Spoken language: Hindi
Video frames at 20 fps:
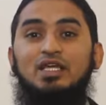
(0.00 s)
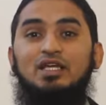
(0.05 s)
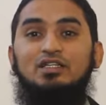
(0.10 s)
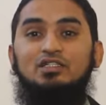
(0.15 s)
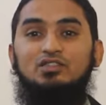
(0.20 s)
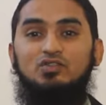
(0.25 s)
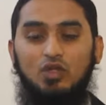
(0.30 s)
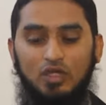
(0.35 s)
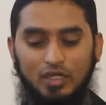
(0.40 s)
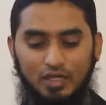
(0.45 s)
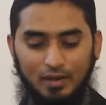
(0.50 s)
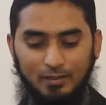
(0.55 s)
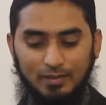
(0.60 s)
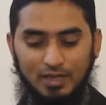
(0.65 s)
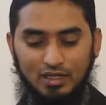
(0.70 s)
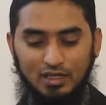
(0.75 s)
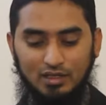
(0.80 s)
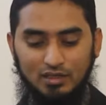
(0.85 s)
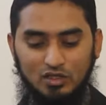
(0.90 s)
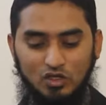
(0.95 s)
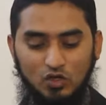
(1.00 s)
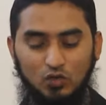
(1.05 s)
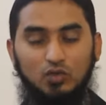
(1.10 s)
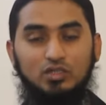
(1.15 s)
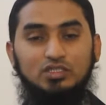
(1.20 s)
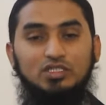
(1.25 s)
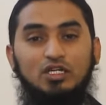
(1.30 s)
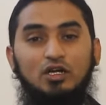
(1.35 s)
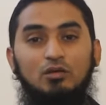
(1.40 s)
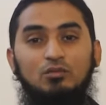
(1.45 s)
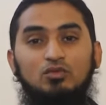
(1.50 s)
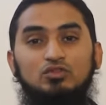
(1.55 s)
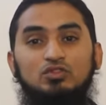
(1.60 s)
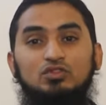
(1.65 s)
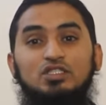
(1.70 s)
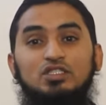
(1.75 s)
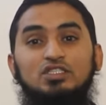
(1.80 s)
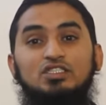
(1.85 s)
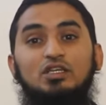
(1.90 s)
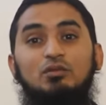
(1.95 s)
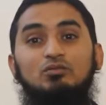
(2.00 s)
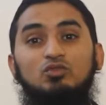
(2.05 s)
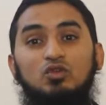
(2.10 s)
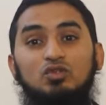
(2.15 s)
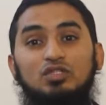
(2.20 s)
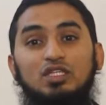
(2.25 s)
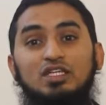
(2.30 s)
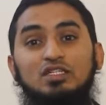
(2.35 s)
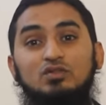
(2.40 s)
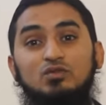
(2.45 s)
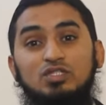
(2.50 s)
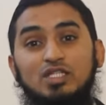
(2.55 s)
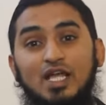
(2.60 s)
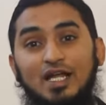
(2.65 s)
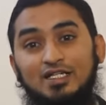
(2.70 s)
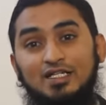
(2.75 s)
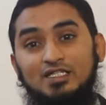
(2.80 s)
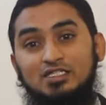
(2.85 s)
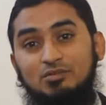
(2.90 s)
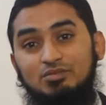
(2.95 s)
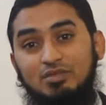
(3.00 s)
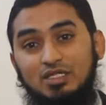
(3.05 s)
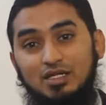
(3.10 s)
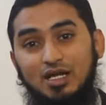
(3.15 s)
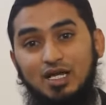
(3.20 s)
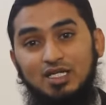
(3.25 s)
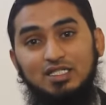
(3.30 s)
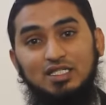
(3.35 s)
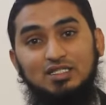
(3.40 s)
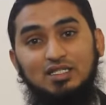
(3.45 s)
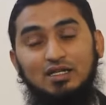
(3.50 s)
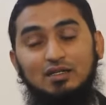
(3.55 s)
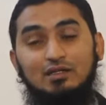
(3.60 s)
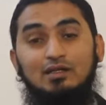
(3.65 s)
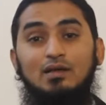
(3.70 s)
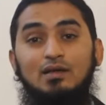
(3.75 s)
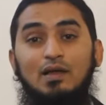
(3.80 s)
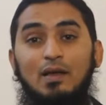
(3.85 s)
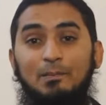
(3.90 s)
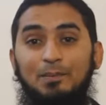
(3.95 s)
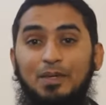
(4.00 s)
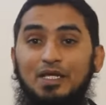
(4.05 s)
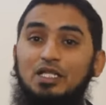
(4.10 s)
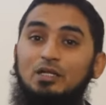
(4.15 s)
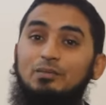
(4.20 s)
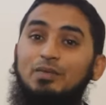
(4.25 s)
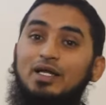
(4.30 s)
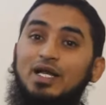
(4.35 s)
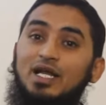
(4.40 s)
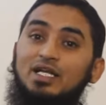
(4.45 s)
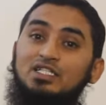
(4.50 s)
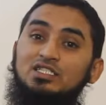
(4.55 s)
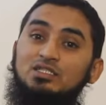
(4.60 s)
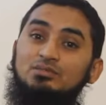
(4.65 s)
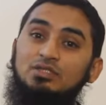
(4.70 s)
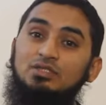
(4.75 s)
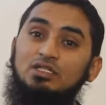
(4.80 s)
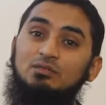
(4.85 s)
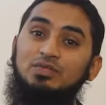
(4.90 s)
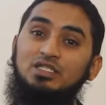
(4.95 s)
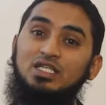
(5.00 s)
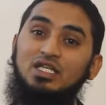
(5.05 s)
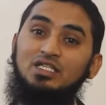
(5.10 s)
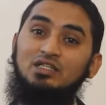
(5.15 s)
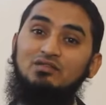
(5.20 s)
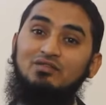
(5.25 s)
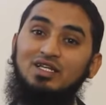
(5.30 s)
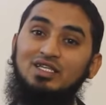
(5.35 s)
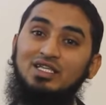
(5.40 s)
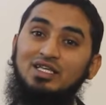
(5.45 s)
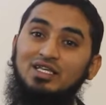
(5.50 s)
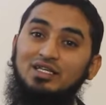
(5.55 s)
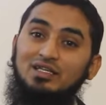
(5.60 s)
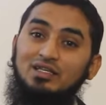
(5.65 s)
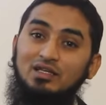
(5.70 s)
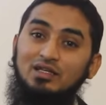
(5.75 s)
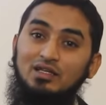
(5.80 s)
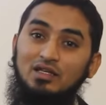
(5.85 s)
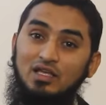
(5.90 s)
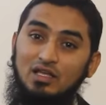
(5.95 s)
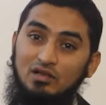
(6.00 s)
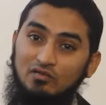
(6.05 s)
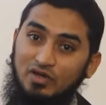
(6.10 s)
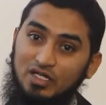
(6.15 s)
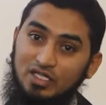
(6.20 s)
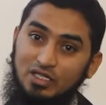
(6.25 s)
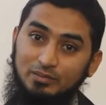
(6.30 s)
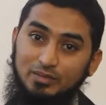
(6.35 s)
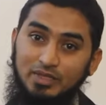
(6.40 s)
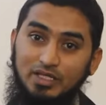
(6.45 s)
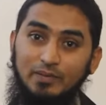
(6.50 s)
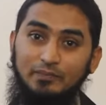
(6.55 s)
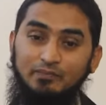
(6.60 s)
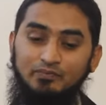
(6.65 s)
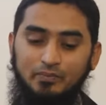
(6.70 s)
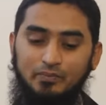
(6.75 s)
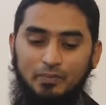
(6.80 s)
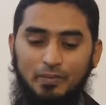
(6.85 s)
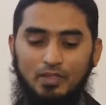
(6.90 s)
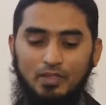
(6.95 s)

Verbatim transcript: बनाए हैं जो अगर हमें कोई ज़ख्म हो तो जिससे हम धोते हैं उसे एंटीसेप्टिक कहा जाता है पहली बार एंटीसेप्टिक बनाने वाले ही वाले भी